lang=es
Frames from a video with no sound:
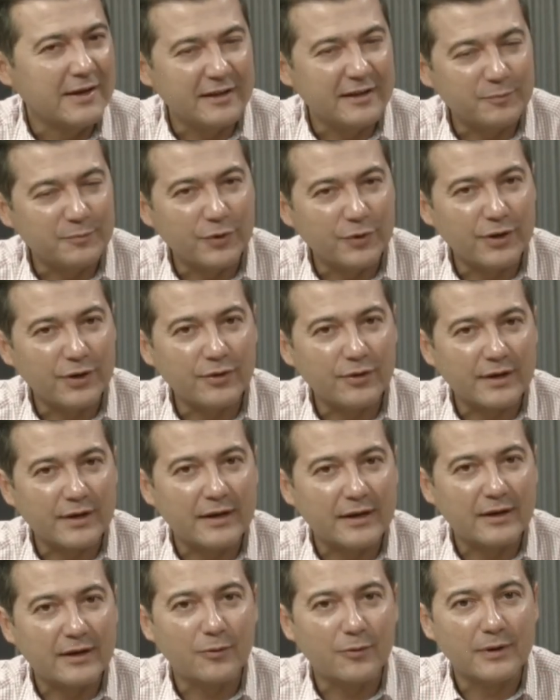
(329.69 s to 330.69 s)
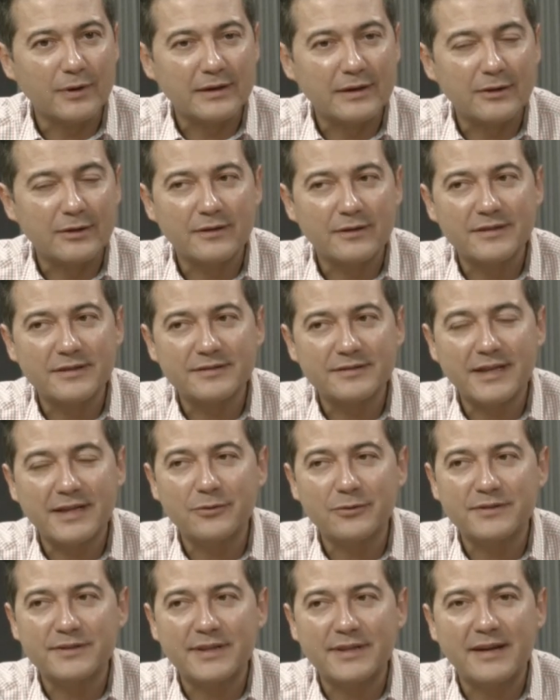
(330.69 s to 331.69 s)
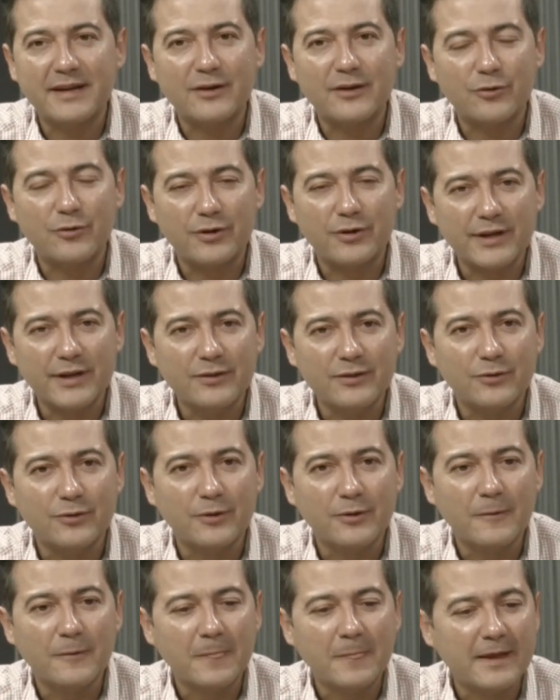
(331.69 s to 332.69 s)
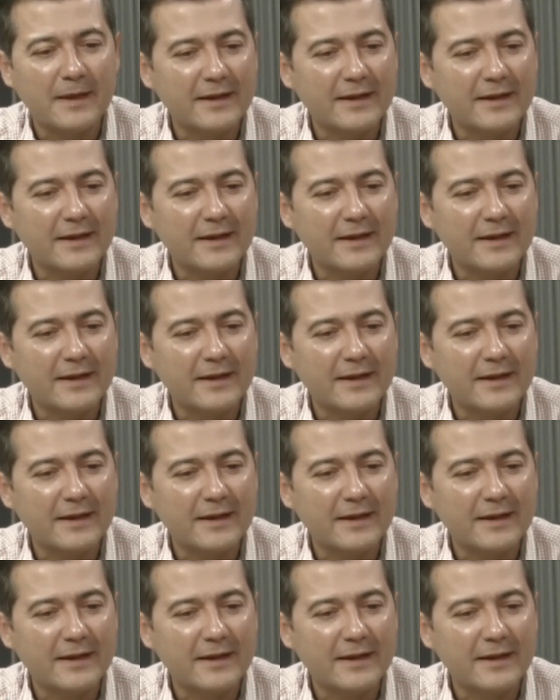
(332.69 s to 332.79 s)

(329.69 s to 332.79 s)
Es por ello que el gobernador del estado está recorriendo